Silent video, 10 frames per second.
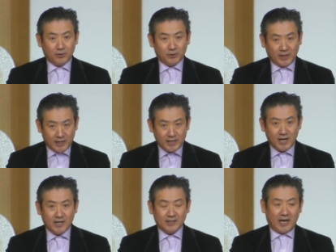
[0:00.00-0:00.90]
또
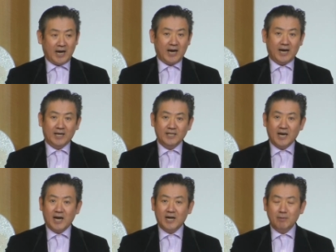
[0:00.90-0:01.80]
다니엘 다
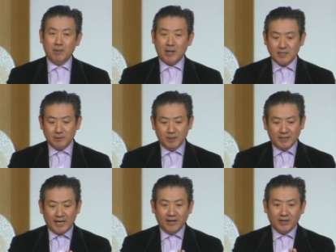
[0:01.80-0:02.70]
이 하나님의
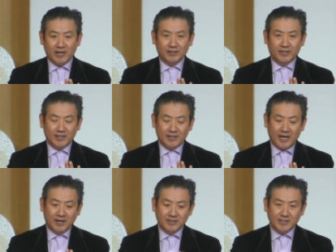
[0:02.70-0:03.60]
말씀을 예언하는
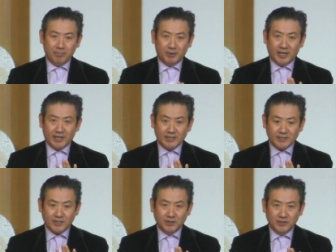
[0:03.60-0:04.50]
예언자입니다.
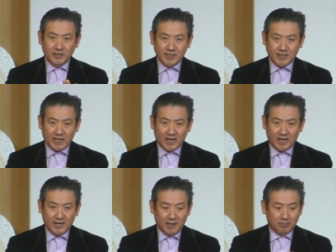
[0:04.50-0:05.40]

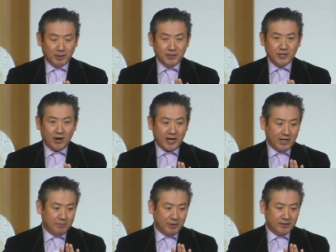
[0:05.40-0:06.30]
선지자. 먼저
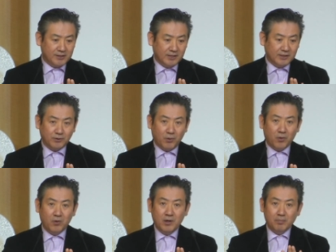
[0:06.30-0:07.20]
하나님의 뜻을
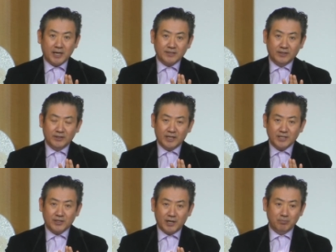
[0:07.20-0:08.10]
듣고
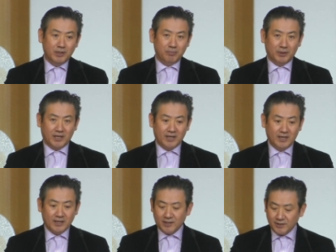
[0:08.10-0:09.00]
백성들에게 전한 분입니다.
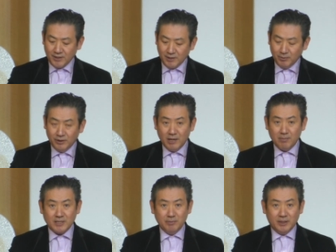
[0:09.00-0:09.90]
그래서
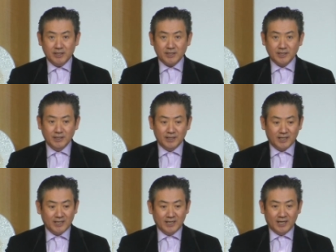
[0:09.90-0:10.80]
이분들의 말씀의
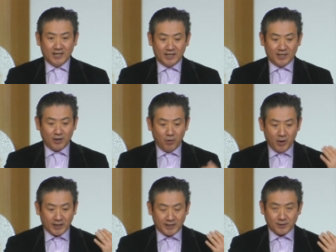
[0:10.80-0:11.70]
특징은 어,
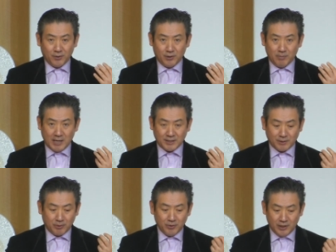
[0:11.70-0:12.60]
여호와께서 오늘
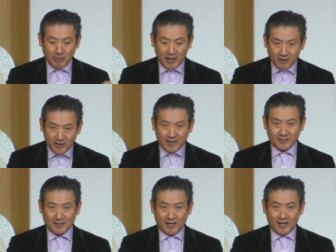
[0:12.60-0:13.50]
말씀으로 임하여
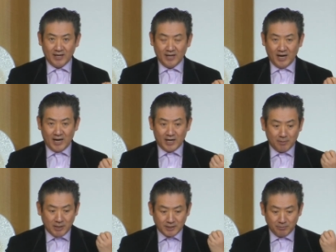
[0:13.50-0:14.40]
가라사대
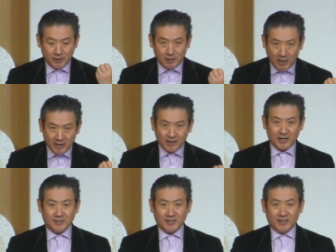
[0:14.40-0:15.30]
하나님 말씀이
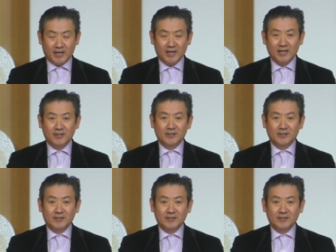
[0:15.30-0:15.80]
임하여 가라사대